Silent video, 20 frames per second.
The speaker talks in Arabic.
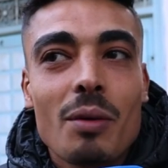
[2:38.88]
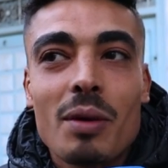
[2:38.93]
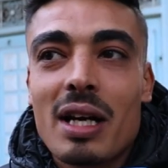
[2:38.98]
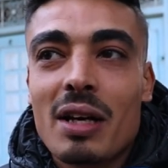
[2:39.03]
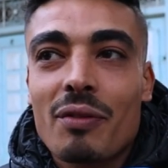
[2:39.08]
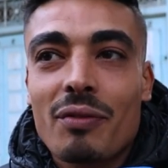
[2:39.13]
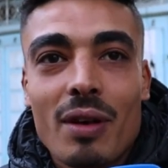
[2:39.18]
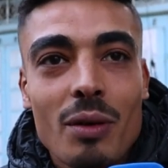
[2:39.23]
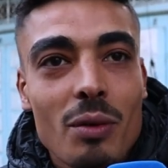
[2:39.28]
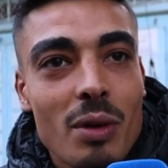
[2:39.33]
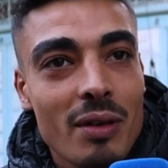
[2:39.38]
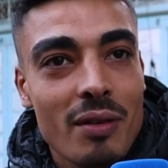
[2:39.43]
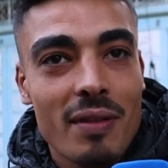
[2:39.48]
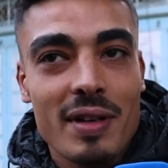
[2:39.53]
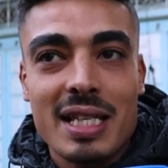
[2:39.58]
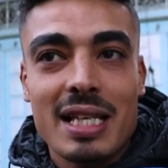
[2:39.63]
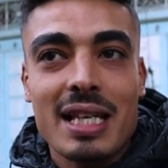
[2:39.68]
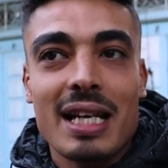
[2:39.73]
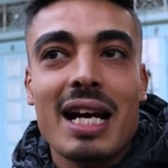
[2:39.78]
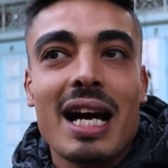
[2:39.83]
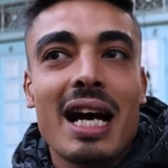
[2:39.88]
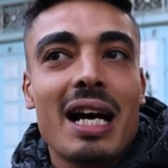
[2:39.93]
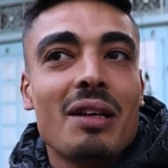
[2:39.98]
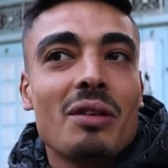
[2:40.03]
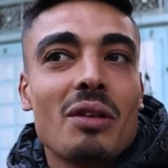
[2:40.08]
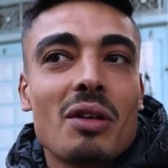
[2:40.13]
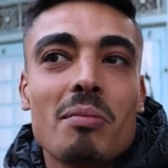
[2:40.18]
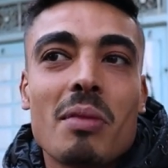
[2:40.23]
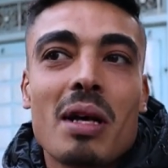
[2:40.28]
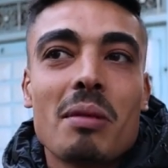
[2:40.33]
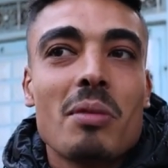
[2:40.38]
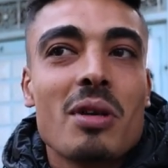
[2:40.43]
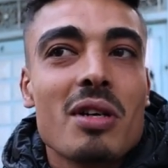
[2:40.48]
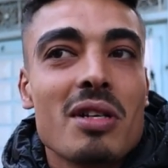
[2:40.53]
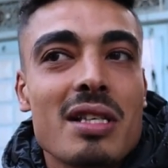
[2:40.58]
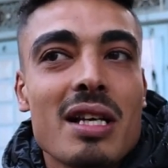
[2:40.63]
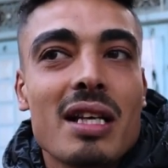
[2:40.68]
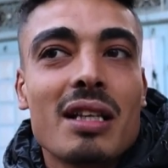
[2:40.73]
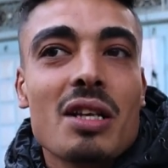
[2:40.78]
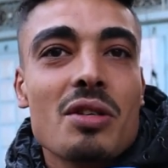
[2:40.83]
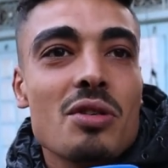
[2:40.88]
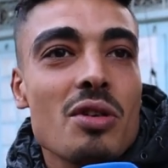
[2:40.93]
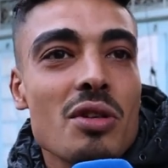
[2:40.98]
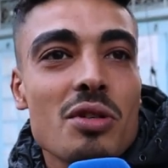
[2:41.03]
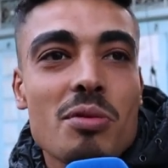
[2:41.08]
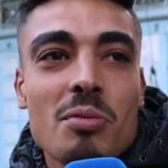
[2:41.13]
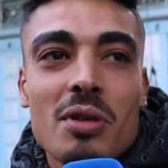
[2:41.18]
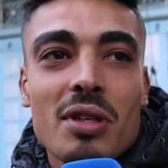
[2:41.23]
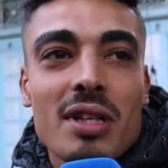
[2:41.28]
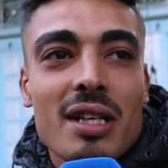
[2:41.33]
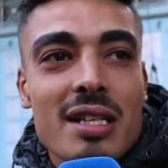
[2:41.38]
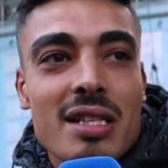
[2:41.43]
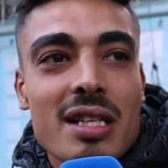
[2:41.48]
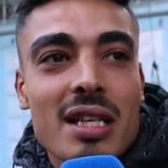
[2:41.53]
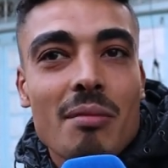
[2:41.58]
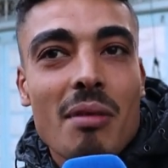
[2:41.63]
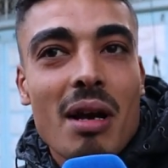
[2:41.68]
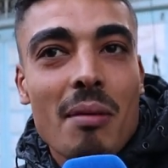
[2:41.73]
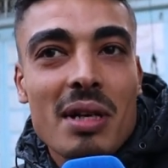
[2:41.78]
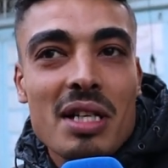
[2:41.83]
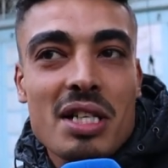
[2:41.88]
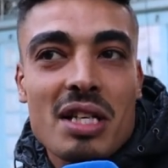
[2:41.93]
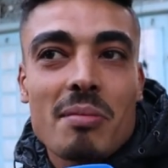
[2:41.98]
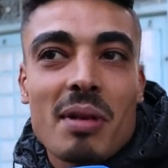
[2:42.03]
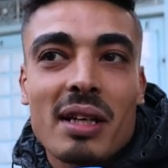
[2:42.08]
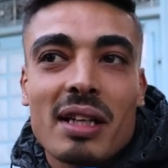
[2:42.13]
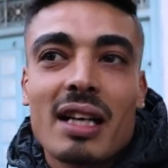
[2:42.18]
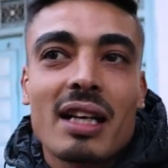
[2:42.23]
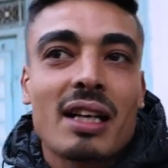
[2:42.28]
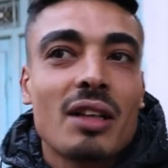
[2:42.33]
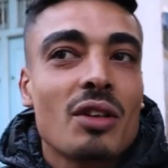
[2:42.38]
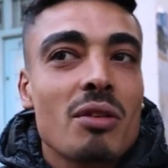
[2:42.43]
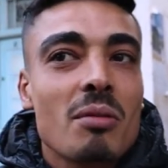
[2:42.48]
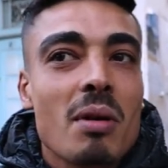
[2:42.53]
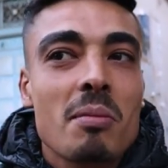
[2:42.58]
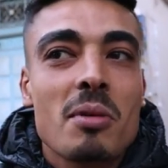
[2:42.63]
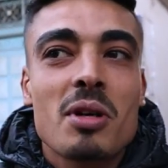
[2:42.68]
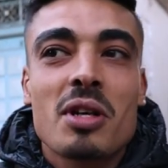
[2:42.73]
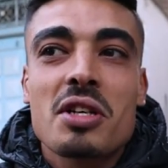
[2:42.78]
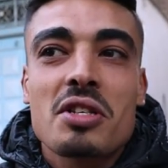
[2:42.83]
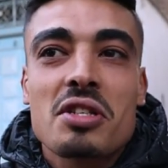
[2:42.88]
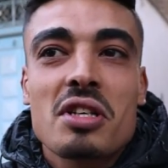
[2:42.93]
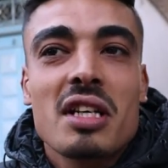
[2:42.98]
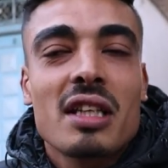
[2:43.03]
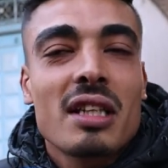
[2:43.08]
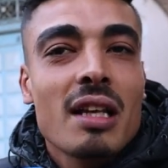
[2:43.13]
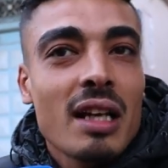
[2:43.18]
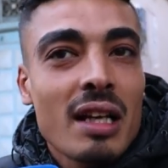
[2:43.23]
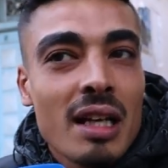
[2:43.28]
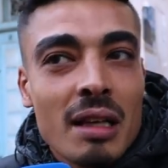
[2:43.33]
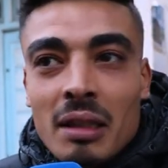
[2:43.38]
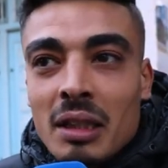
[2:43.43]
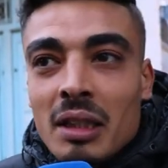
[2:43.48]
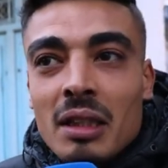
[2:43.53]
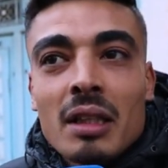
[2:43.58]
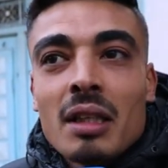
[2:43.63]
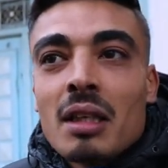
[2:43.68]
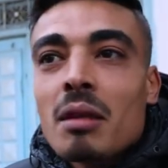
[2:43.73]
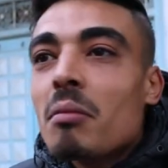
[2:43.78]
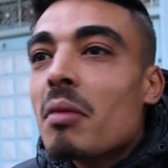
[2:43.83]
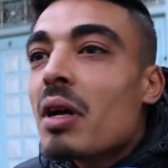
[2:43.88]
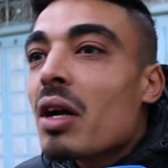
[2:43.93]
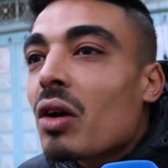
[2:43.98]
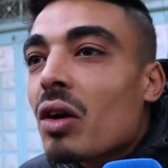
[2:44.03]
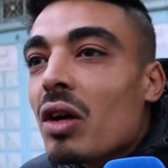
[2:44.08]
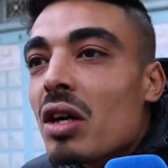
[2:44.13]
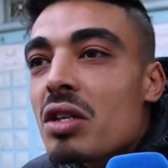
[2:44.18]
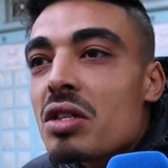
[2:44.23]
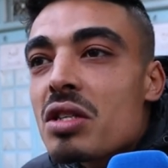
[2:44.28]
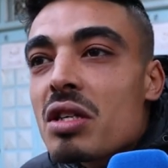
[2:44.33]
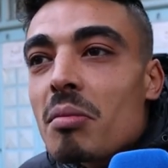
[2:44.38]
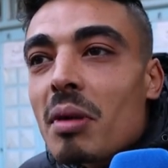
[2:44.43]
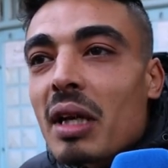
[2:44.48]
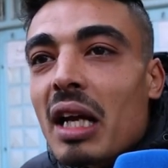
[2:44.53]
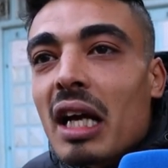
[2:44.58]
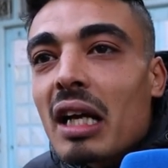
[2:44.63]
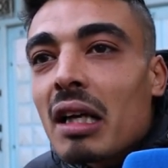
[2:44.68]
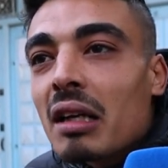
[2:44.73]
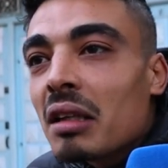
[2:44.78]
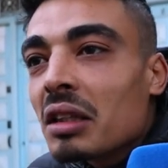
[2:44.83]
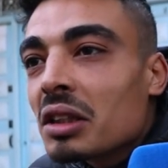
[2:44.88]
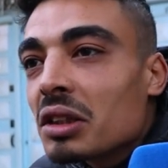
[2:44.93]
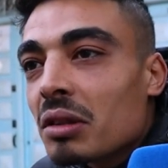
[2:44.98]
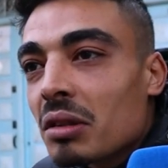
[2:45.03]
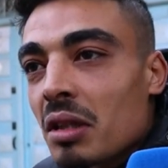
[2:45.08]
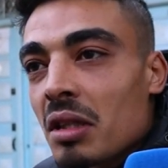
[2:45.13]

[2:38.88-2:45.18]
واقفه وقفه صحيحه نورمالمون زاد شونجمون زاد ما يعملش كيما كيكا نورمالمون كشريده ما يقعدش ما